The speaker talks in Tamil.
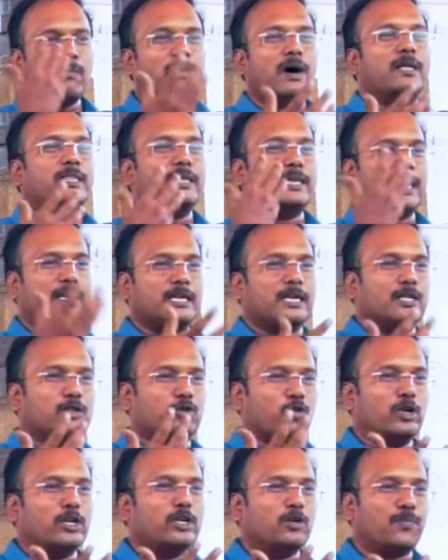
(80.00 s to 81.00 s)
இந்த மாதிரியான
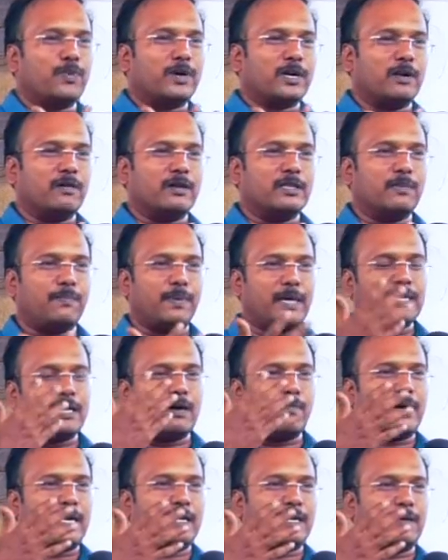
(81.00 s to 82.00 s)
தொழில்நுட்பங்களை வந்து
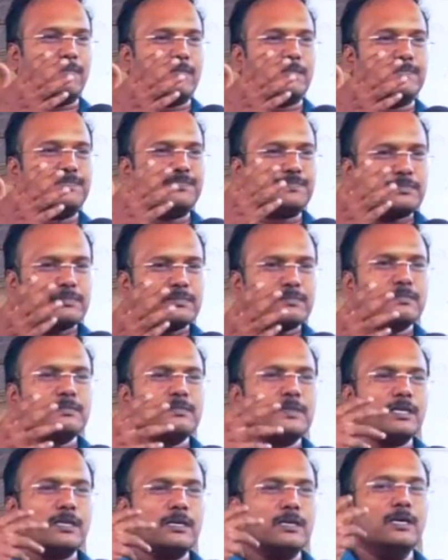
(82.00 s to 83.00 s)
பார்த்திங்கன்னா மர
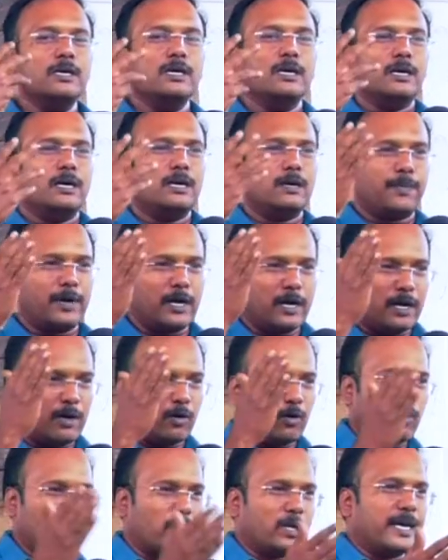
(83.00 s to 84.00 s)
இப்போ
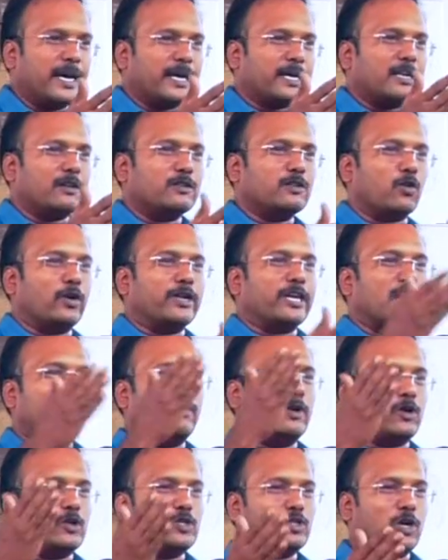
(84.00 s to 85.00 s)
ஒரு ஏக்கர் வந்து
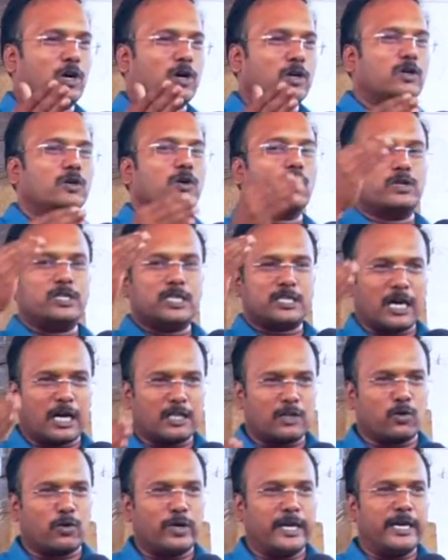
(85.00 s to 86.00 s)
கொடிக்காப்புளி கொஞ்சம் கொஞ்சம்
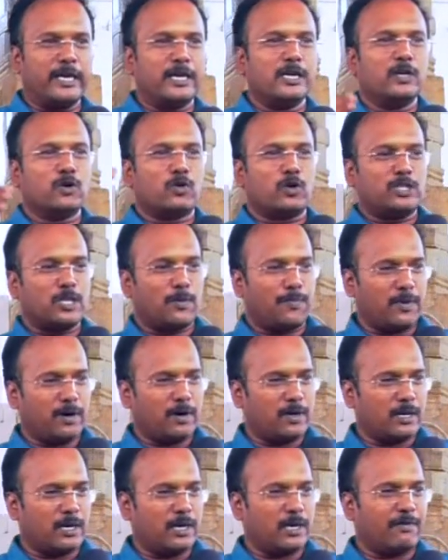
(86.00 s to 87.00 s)
சாத்துக்குடி கொஞ்சம்
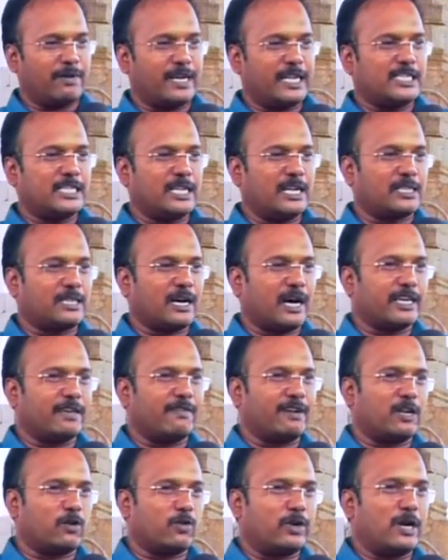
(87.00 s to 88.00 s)
வறட்சியில்
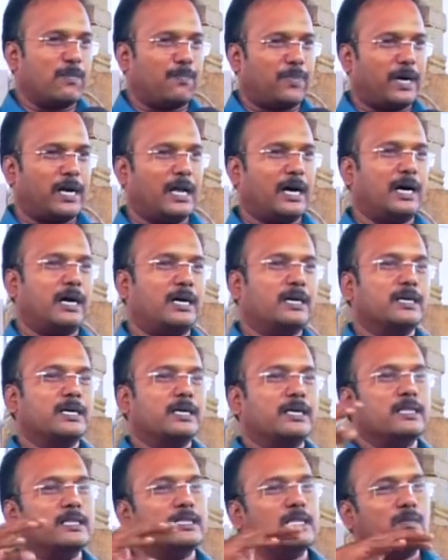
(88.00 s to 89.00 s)
தாங்கி வரக்கூடிய பலா
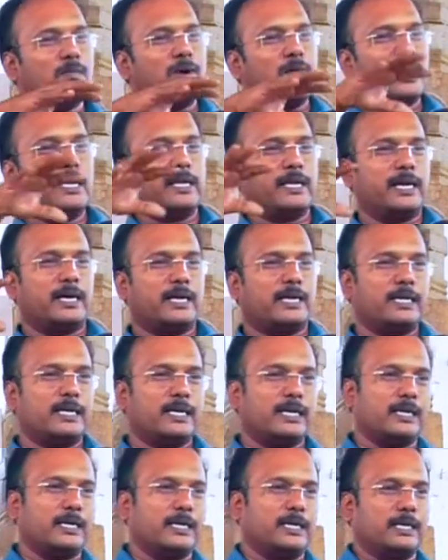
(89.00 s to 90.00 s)
இந்த மாதிரியான
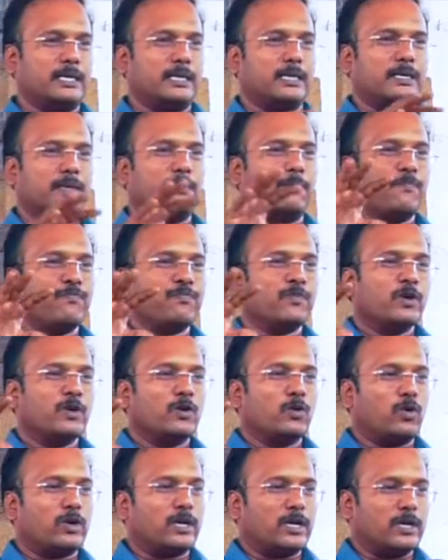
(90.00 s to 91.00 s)

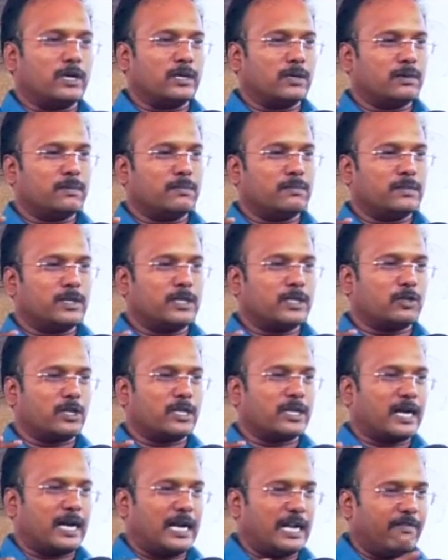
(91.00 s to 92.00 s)
ஒரு என்ன
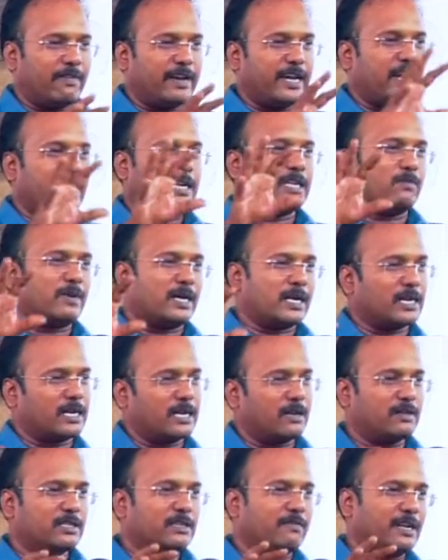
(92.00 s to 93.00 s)
சொல்கிறது கலவையான
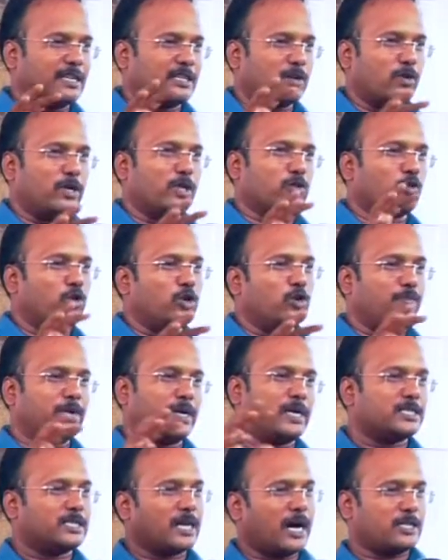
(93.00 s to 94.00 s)
மரங்களை வந்து வளர்க்கக்கூடிய
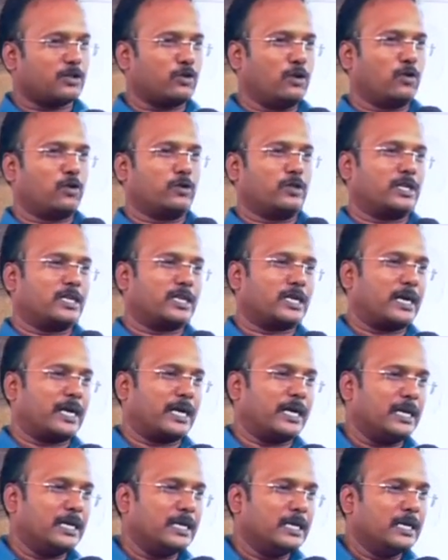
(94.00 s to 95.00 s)
தொழில்நுட்பங்களை சார் சொல்லி
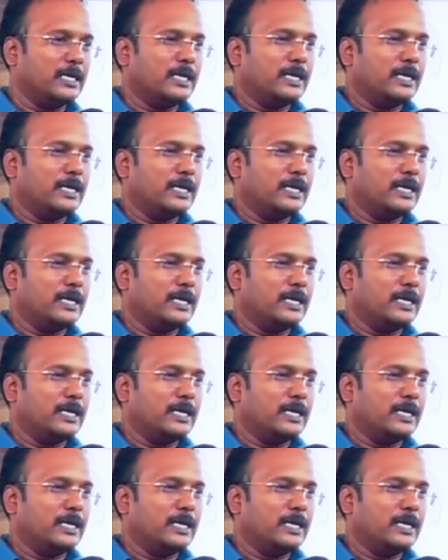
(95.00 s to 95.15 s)
கொடுத்துட்ருக்காங்க